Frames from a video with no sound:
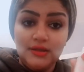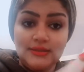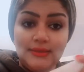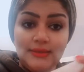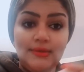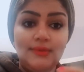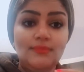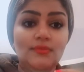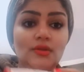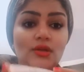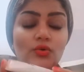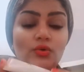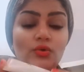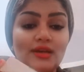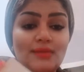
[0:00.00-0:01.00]
تمام
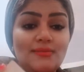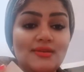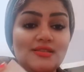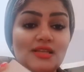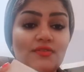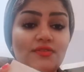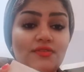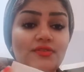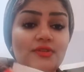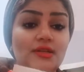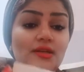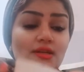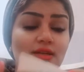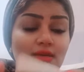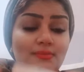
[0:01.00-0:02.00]
وكريم اساس
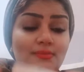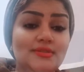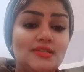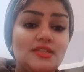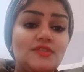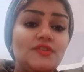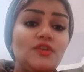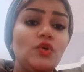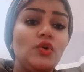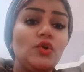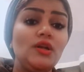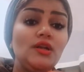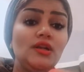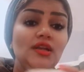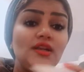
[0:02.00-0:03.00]
آه، كريم اساس فيه
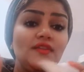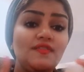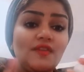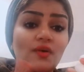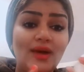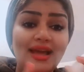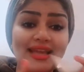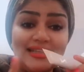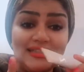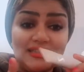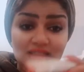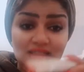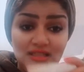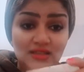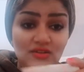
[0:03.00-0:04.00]
كل الفوائد
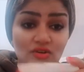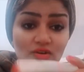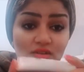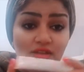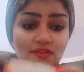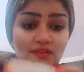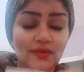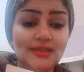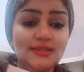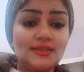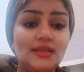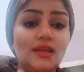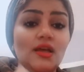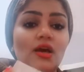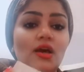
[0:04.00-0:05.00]
دي كل الفوائد
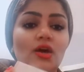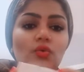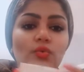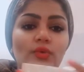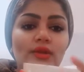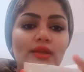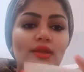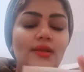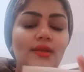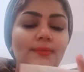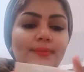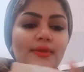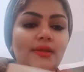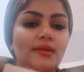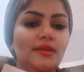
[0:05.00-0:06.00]
دي
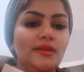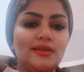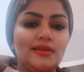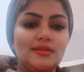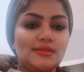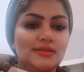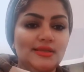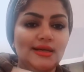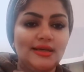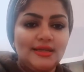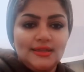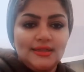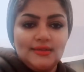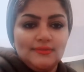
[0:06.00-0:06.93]
وبالسعر ده